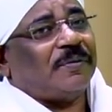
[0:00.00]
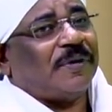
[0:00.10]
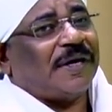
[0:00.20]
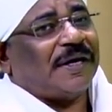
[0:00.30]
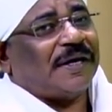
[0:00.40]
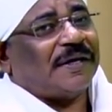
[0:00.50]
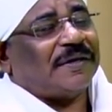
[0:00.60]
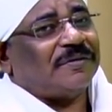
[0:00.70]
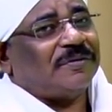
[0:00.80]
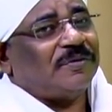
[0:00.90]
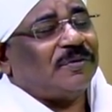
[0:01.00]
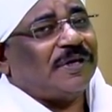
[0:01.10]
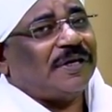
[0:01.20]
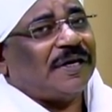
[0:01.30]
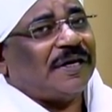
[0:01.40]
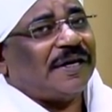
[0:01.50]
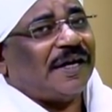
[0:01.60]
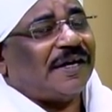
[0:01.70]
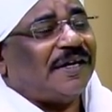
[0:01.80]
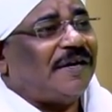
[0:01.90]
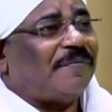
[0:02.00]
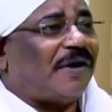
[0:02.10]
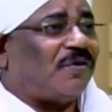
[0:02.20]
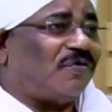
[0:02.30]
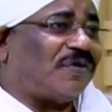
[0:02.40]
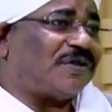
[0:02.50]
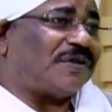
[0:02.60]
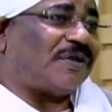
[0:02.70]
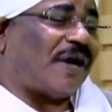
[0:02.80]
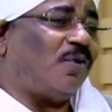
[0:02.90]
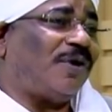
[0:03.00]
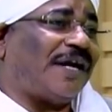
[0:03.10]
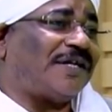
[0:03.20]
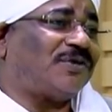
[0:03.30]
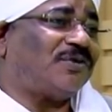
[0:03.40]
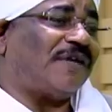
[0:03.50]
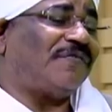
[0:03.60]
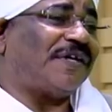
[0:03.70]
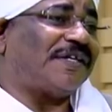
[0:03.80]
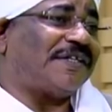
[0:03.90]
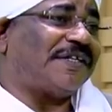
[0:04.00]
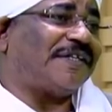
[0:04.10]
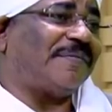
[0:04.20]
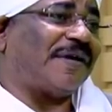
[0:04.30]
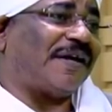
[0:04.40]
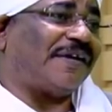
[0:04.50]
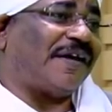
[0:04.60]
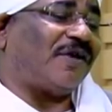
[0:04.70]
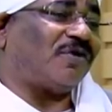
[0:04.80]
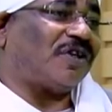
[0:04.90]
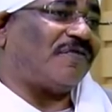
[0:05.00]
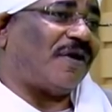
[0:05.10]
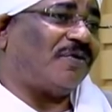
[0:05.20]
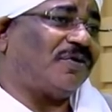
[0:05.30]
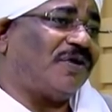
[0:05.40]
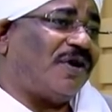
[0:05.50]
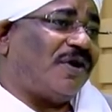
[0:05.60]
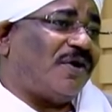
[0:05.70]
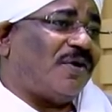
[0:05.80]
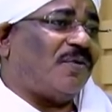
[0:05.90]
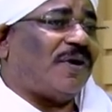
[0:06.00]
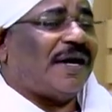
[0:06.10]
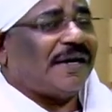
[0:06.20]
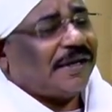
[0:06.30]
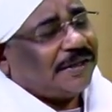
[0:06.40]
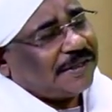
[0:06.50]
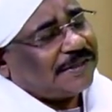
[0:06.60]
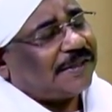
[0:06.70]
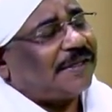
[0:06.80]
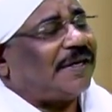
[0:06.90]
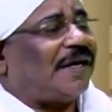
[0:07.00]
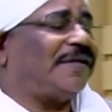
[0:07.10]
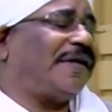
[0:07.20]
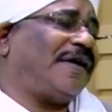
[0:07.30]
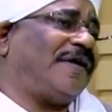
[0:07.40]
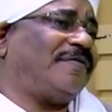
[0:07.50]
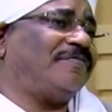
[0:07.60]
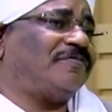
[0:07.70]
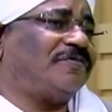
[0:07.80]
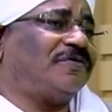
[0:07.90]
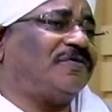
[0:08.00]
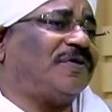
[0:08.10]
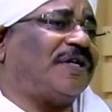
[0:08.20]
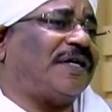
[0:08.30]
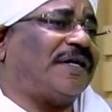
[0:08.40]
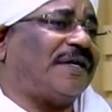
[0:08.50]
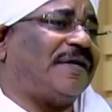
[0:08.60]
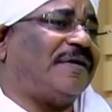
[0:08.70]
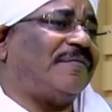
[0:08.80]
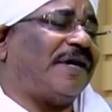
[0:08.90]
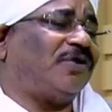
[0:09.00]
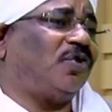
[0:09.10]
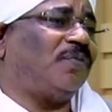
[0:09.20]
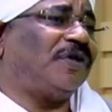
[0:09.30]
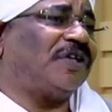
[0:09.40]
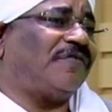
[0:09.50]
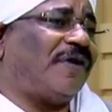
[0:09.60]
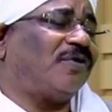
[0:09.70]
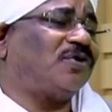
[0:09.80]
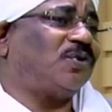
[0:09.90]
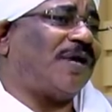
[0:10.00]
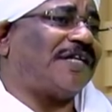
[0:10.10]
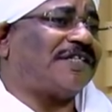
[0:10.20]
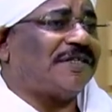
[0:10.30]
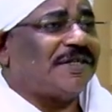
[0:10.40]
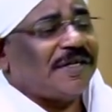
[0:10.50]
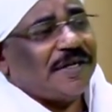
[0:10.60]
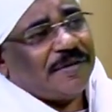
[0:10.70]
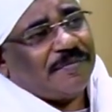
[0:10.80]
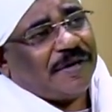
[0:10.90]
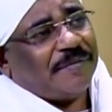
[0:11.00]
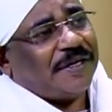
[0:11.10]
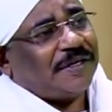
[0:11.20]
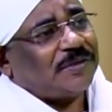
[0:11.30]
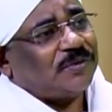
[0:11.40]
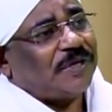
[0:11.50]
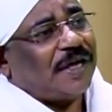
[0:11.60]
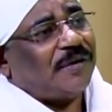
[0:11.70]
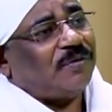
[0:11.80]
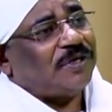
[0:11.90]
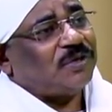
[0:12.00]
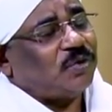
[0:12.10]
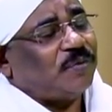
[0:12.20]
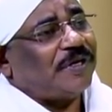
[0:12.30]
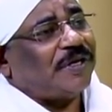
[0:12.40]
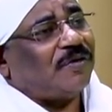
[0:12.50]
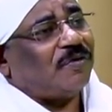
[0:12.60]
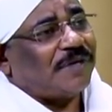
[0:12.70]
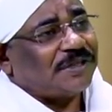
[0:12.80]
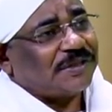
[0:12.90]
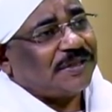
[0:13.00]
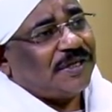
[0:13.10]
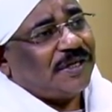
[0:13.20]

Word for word: ودول نهر النيل معروفة تعول على السودان في كثير جدا من القضايا والتفاوض والآن قضية سد النهضة وما يدور من تفاوض ثلاثي ما بين السودان وإثيوبيا ومصر